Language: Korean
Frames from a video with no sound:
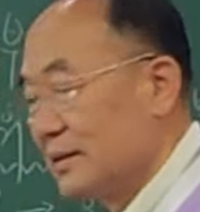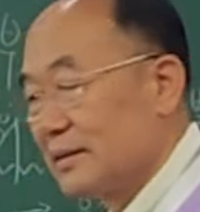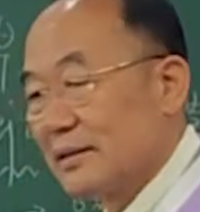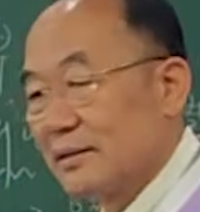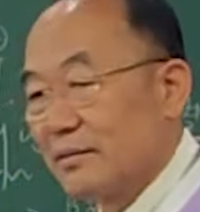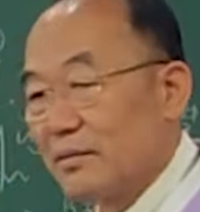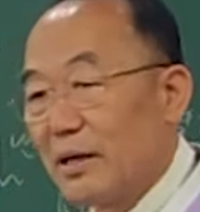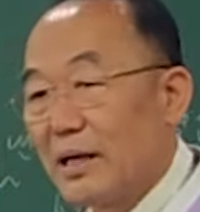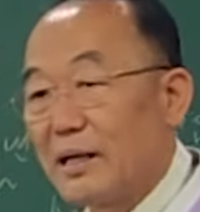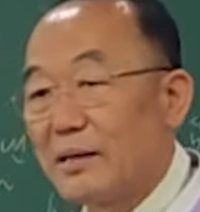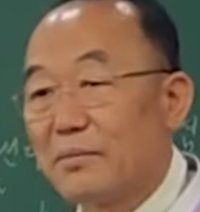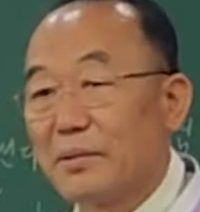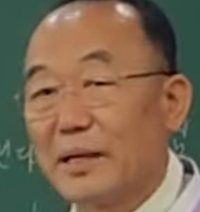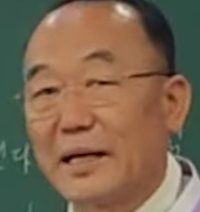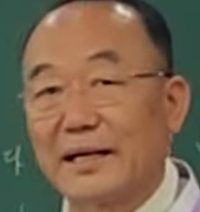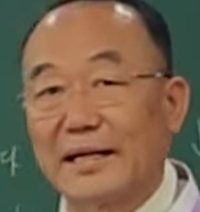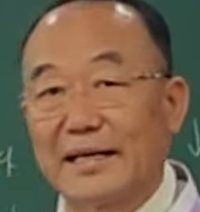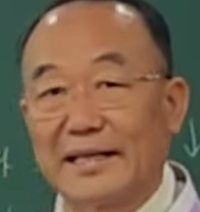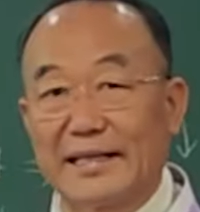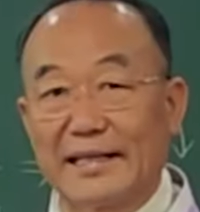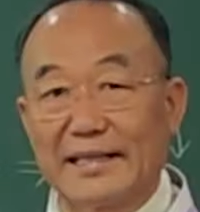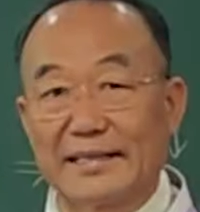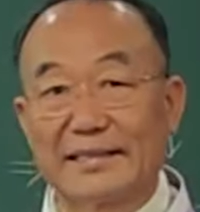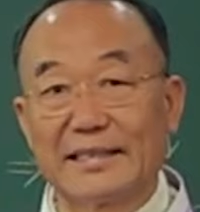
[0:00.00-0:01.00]

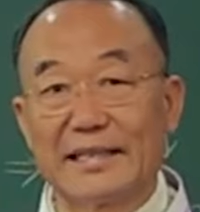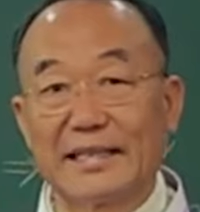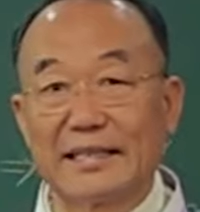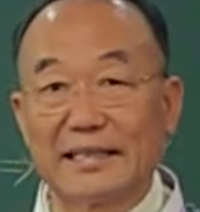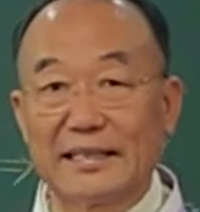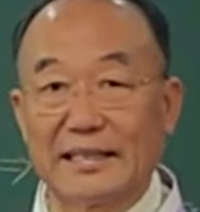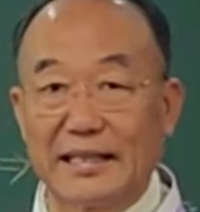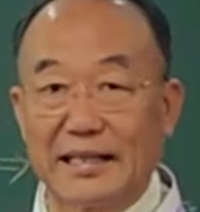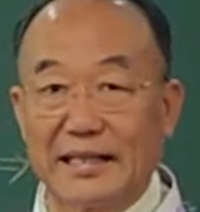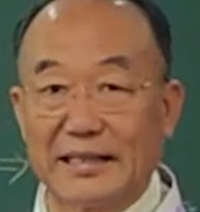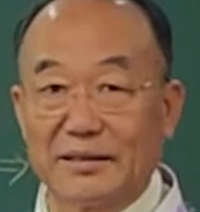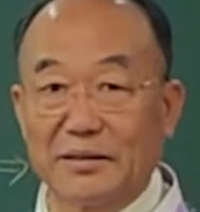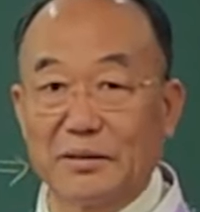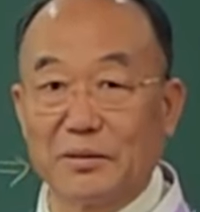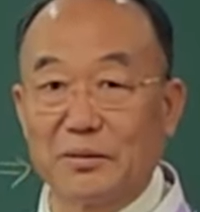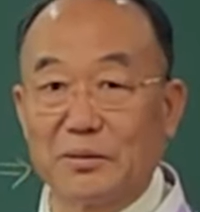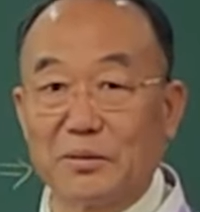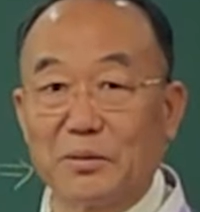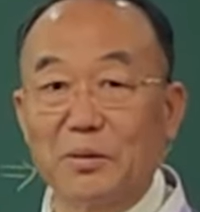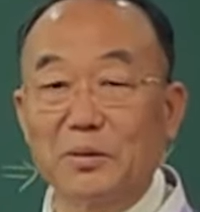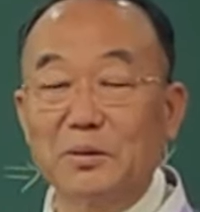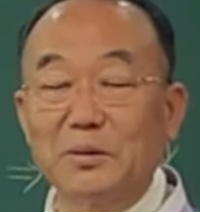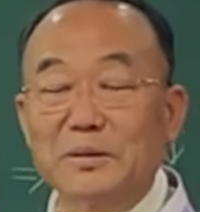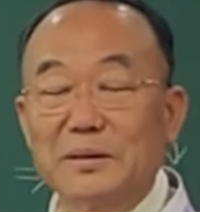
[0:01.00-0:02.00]
활발하게 생기가
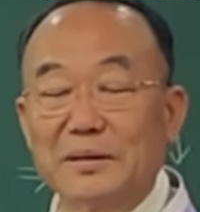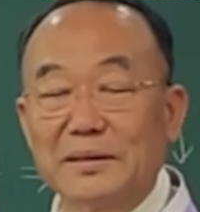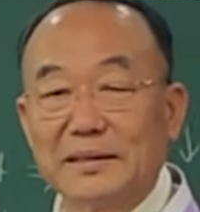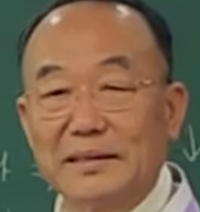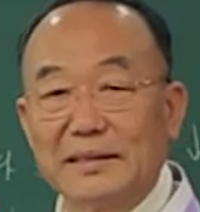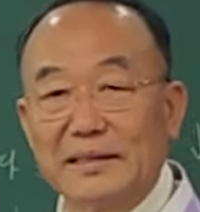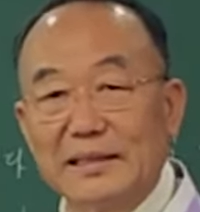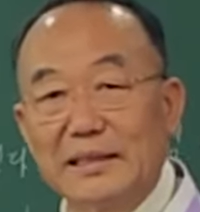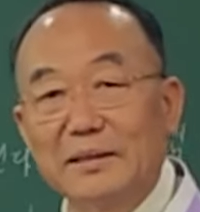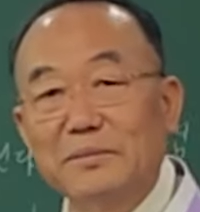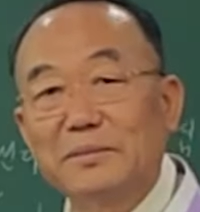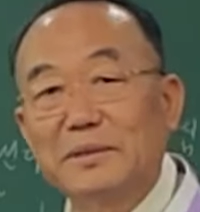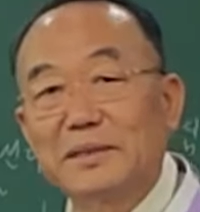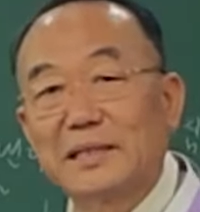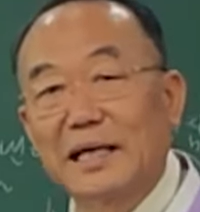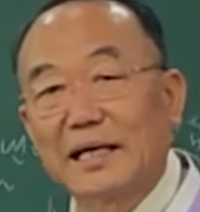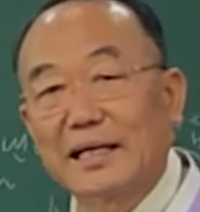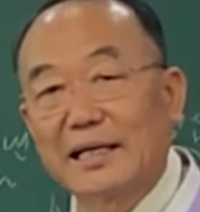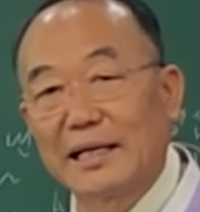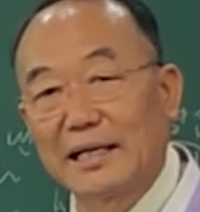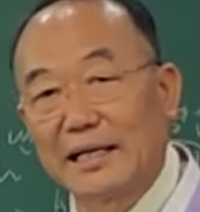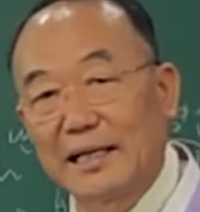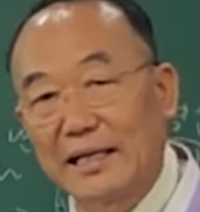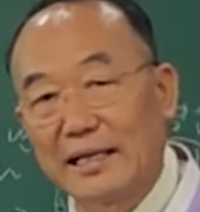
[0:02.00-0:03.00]
돌고
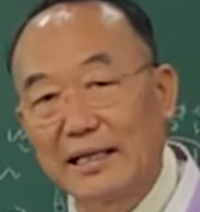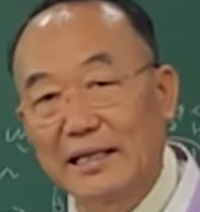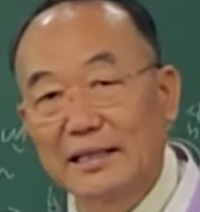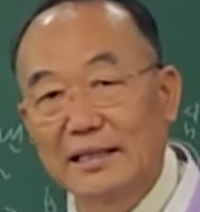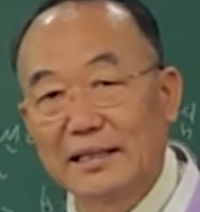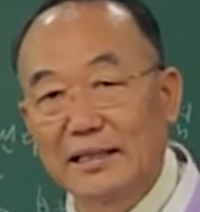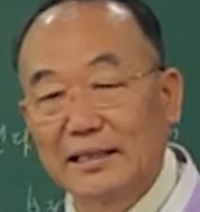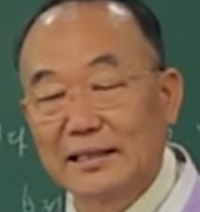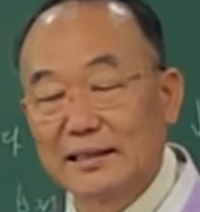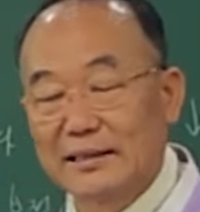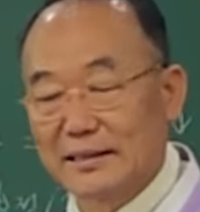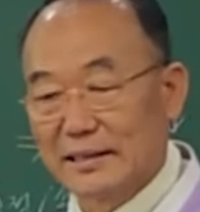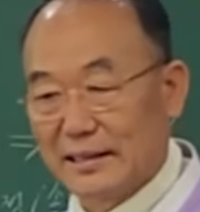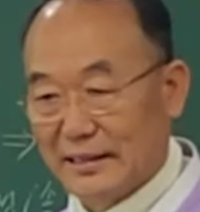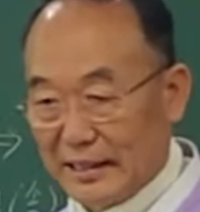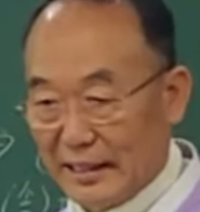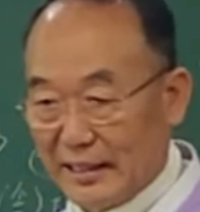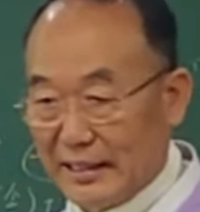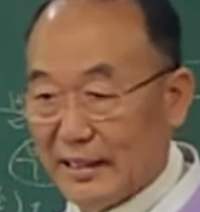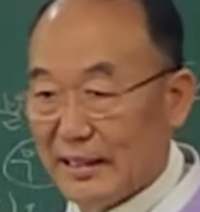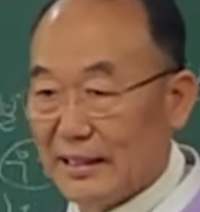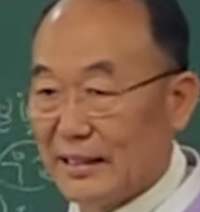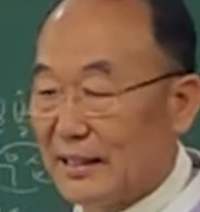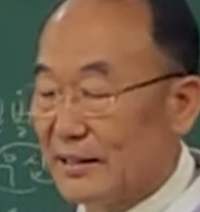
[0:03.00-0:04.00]
힘차게
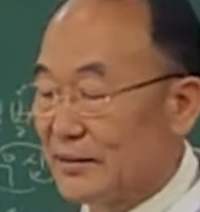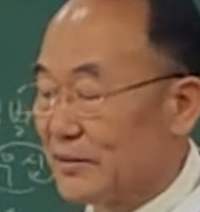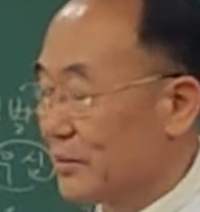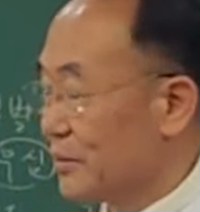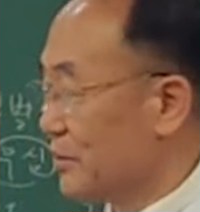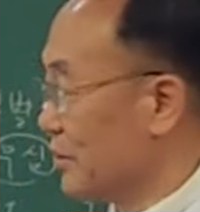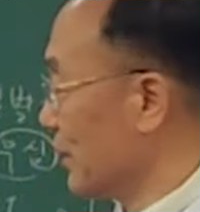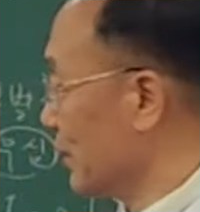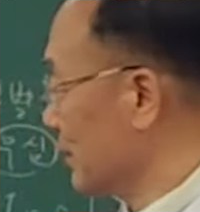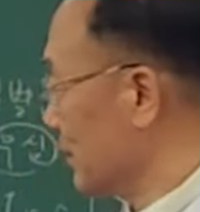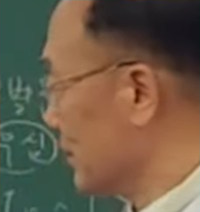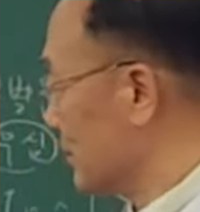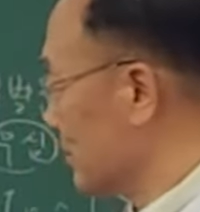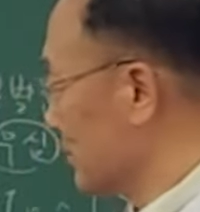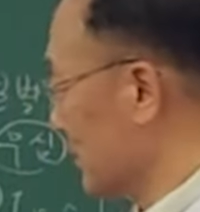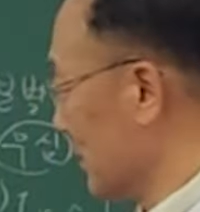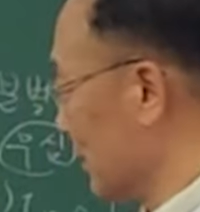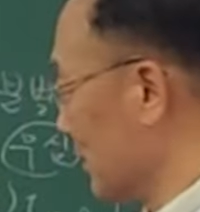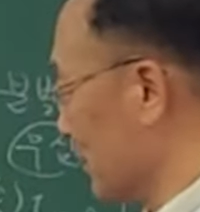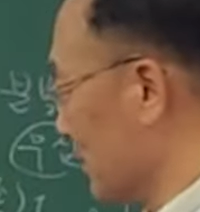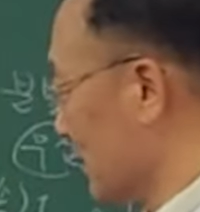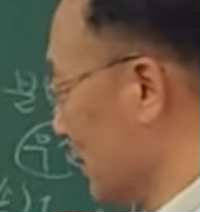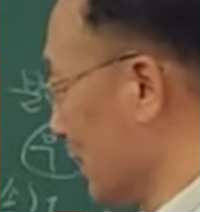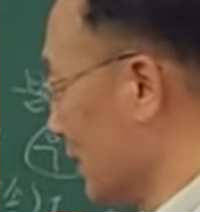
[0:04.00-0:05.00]
살아갈 수가 있습니다.
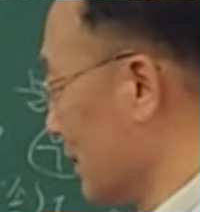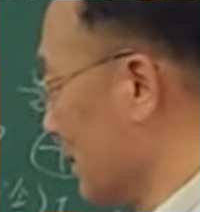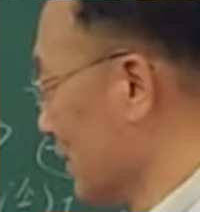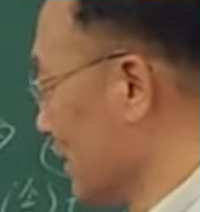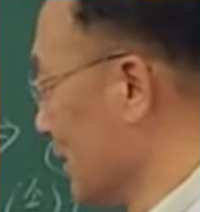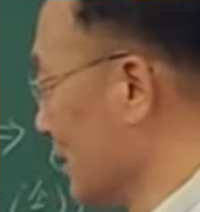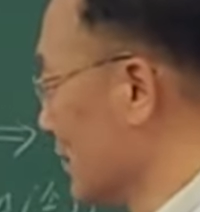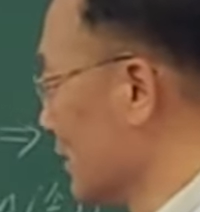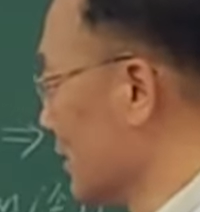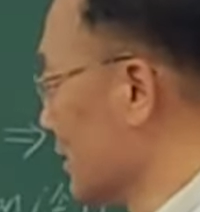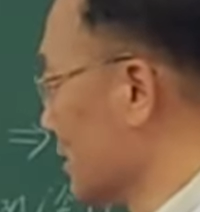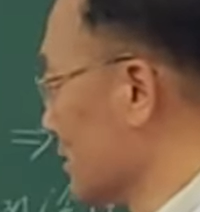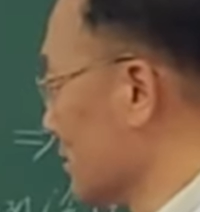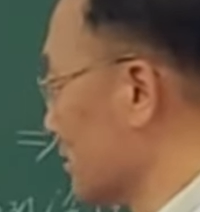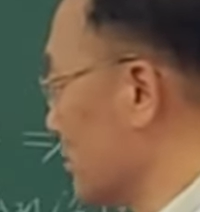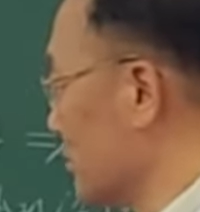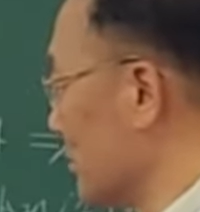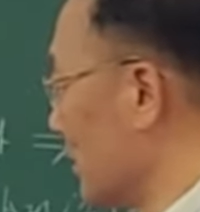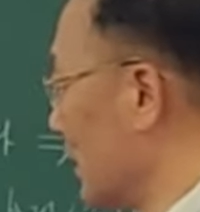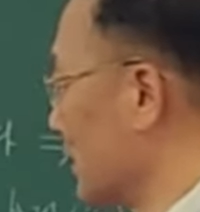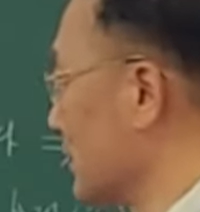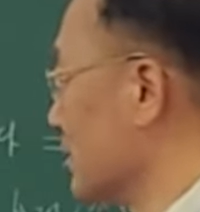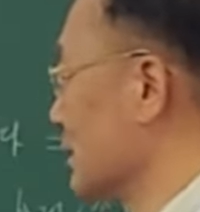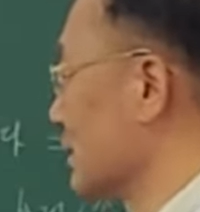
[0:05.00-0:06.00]
이렇게
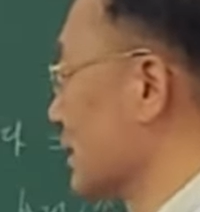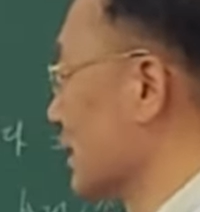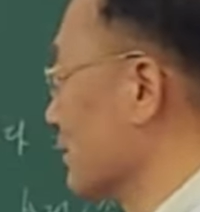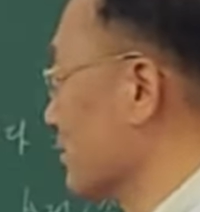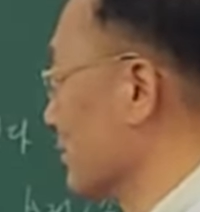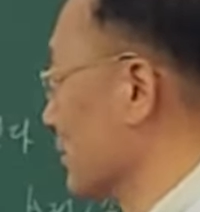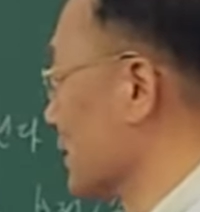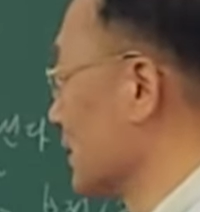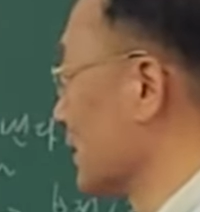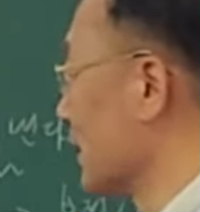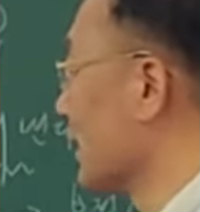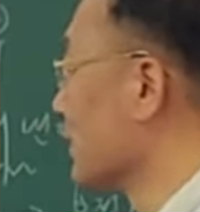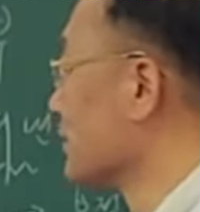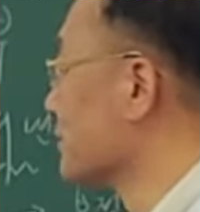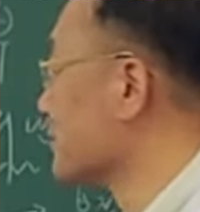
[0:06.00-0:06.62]
순환이 됩니다.